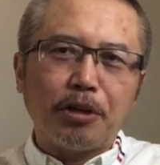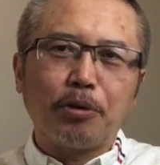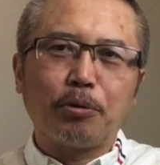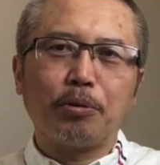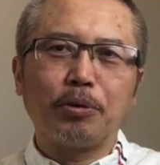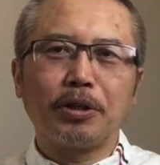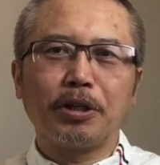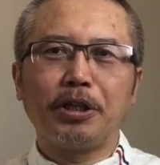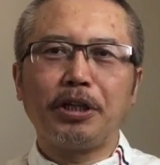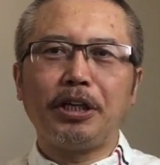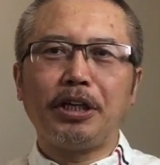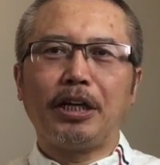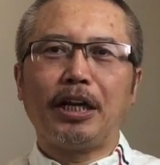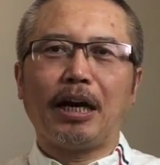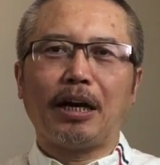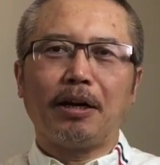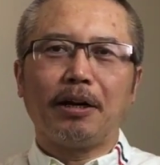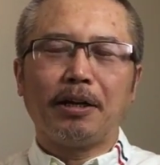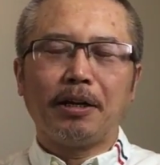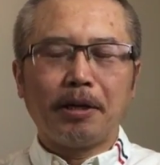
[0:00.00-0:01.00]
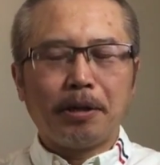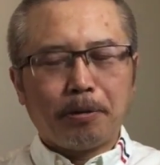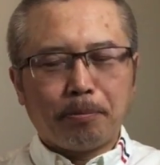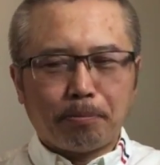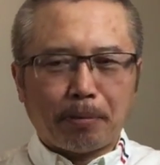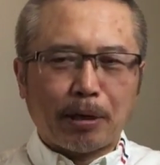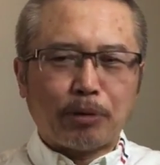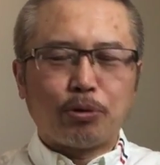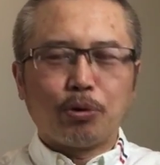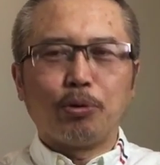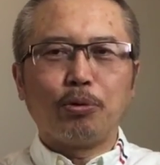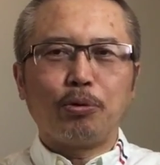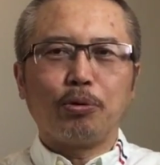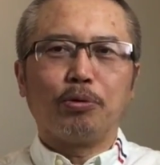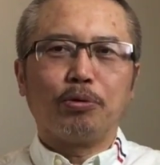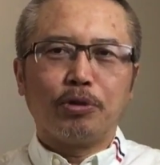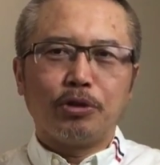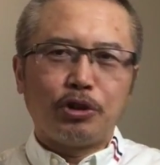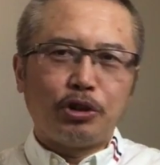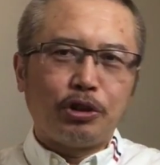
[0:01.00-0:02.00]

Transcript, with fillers: 国的力量，把中共